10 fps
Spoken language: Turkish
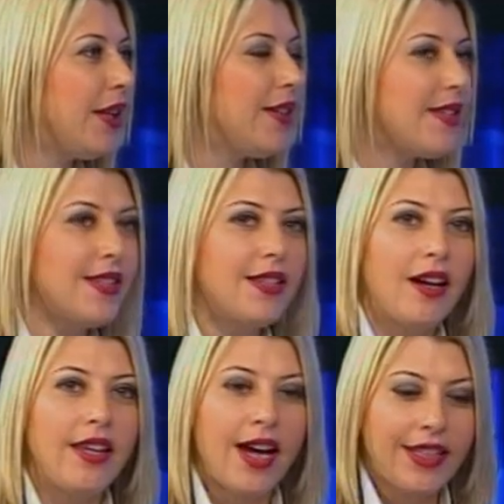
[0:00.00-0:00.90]
Ya da sizin
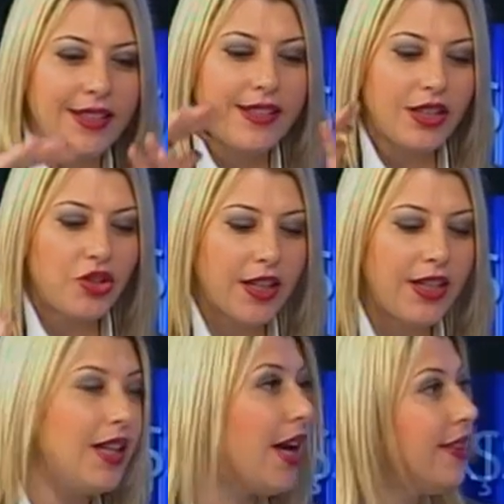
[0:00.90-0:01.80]
hayalinizde
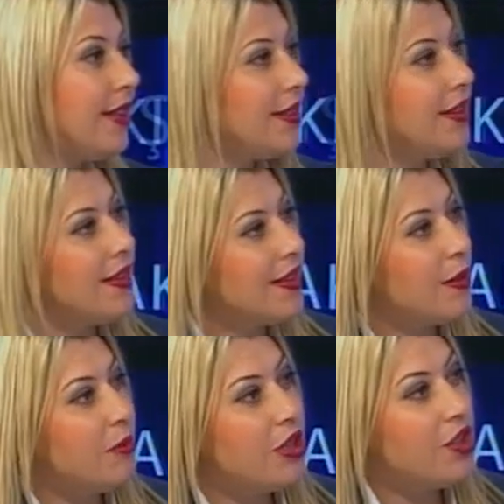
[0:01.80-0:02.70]
şekillendirdiğiniz
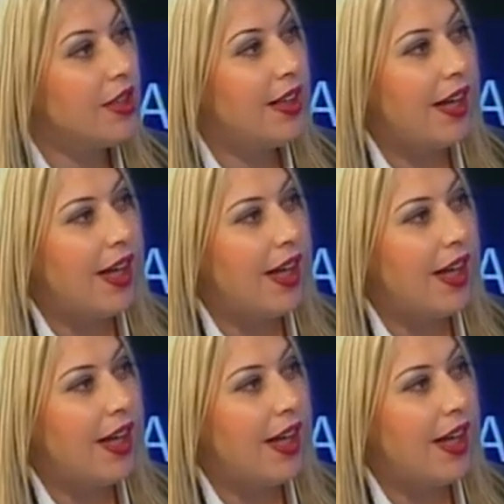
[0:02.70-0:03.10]
demirci